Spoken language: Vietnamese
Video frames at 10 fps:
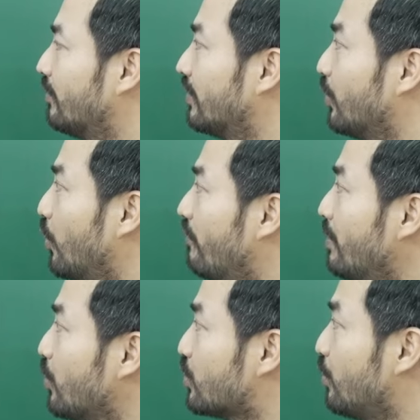đối
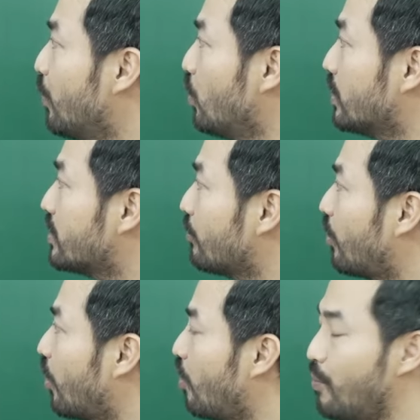với một số môn, trong
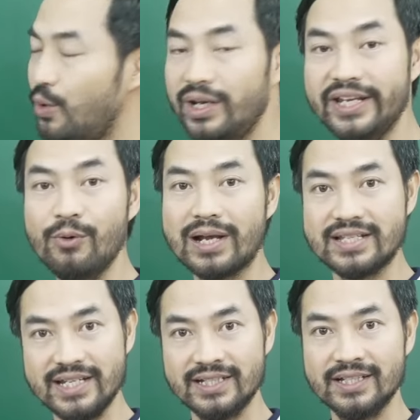đó có môn lý hóa
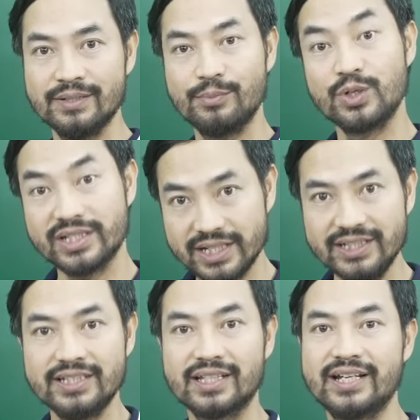sinh, môn
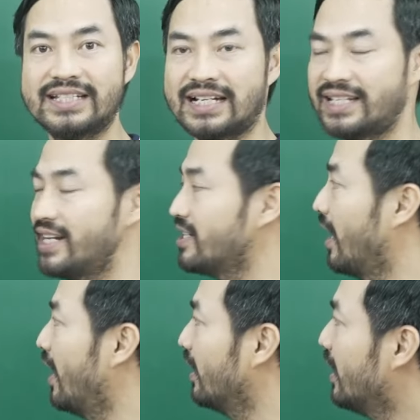sinh thầy giảng dạy chẳng hạn,